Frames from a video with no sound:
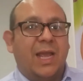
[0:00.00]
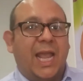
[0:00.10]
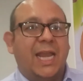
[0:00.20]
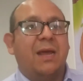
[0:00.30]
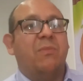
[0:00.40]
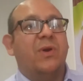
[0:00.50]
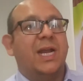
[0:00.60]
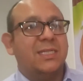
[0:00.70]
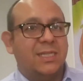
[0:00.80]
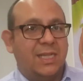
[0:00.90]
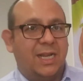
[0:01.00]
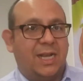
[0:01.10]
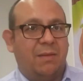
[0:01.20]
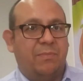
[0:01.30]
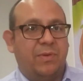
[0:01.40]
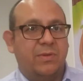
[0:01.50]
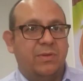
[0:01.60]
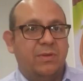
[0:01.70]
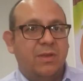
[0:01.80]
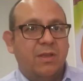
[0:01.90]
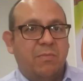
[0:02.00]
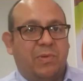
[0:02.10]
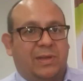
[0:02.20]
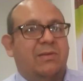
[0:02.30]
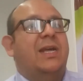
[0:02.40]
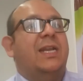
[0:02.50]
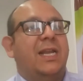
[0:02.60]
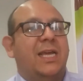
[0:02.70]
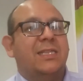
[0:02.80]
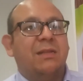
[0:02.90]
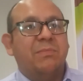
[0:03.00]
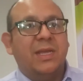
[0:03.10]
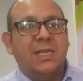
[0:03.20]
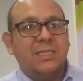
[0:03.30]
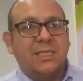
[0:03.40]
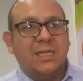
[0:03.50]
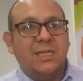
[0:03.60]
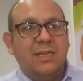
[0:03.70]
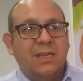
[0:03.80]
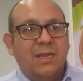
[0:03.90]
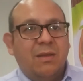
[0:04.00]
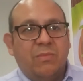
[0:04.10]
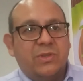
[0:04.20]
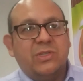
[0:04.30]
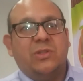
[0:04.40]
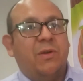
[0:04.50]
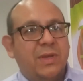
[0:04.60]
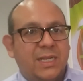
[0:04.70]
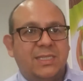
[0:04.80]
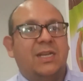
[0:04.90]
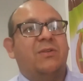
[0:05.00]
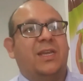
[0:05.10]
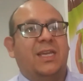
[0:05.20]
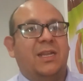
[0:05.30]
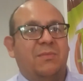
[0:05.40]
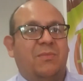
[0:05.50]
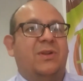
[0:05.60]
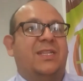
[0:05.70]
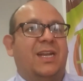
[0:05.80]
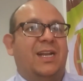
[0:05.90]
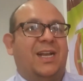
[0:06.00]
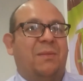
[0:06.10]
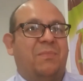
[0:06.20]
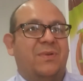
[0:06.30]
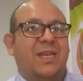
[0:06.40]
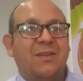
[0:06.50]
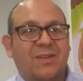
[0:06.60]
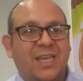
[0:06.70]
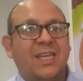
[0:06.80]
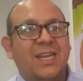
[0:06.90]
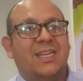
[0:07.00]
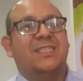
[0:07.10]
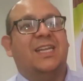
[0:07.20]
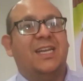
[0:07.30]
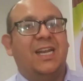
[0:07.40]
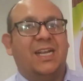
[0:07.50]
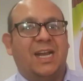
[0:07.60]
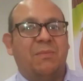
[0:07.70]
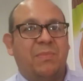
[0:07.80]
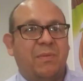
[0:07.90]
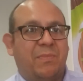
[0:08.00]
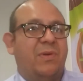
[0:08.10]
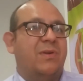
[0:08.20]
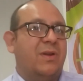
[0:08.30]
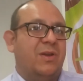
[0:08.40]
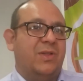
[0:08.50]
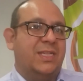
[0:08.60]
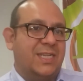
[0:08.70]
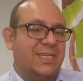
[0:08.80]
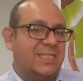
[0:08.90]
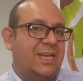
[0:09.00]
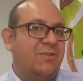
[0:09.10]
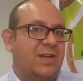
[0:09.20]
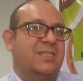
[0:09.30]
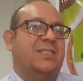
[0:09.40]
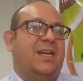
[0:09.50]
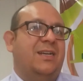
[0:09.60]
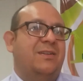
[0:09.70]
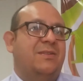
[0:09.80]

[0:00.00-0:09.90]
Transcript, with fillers: enamorarse del campo. Porque una realidad también es que muchos jóvenes ya no quieren voltear al campo, ya no quieren estar en el campo por lo desgastado que está,